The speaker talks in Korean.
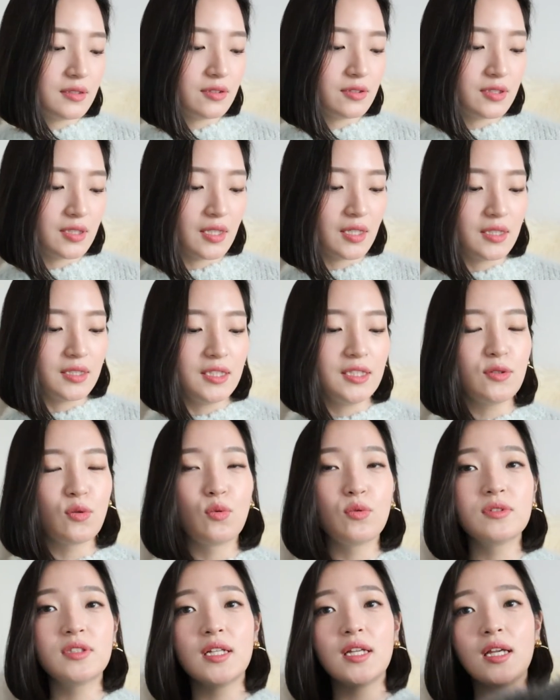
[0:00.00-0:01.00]
그래서 제가 이
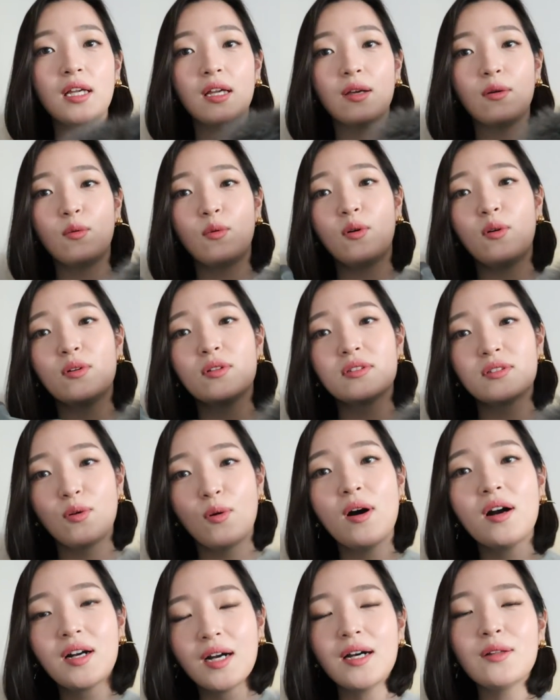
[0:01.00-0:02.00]
옷의
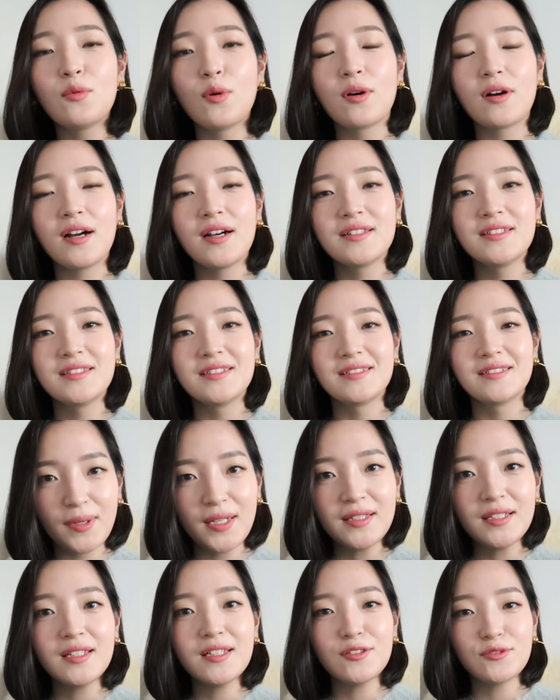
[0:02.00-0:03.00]
정확한 원가는
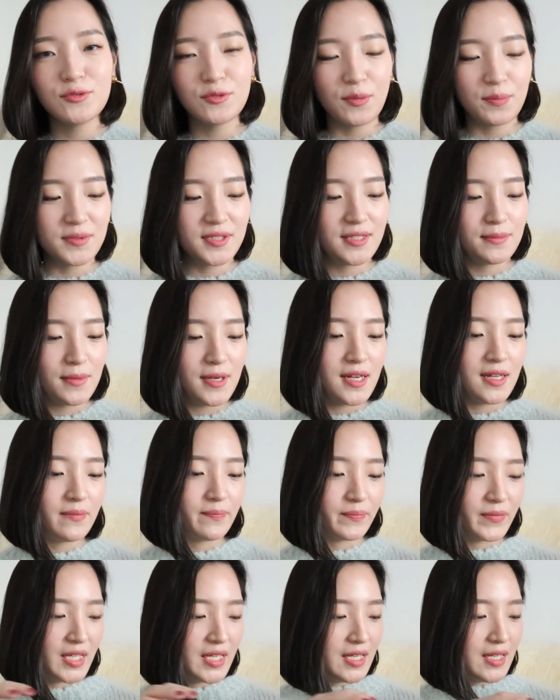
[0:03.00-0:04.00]
판단할 수 없지만
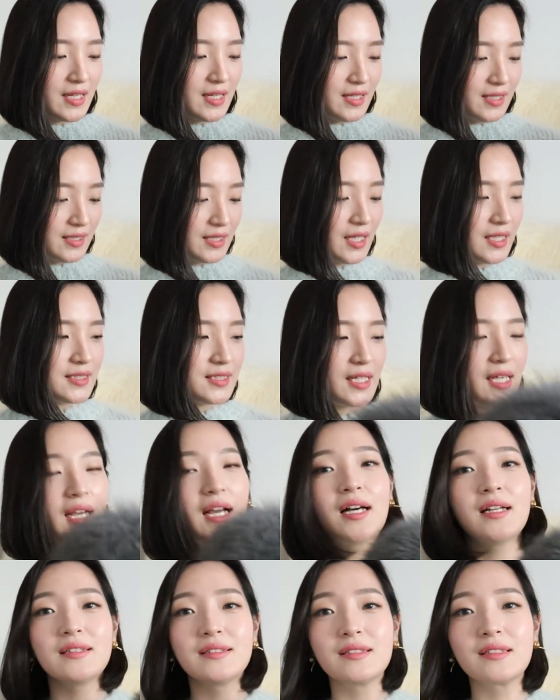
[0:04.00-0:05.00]
그냥
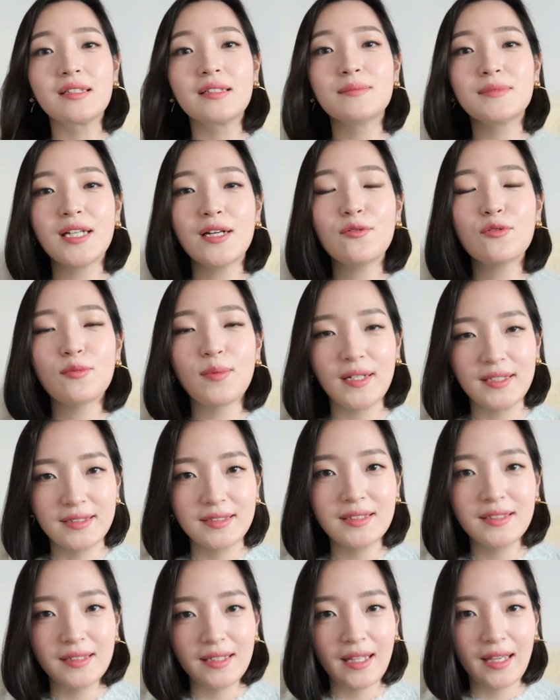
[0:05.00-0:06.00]
제가 느낌상으로
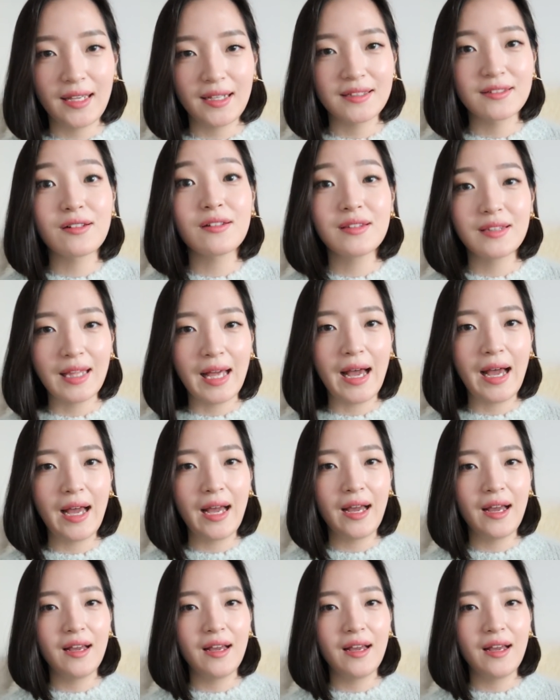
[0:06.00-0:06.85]
봤을 때 그렇다.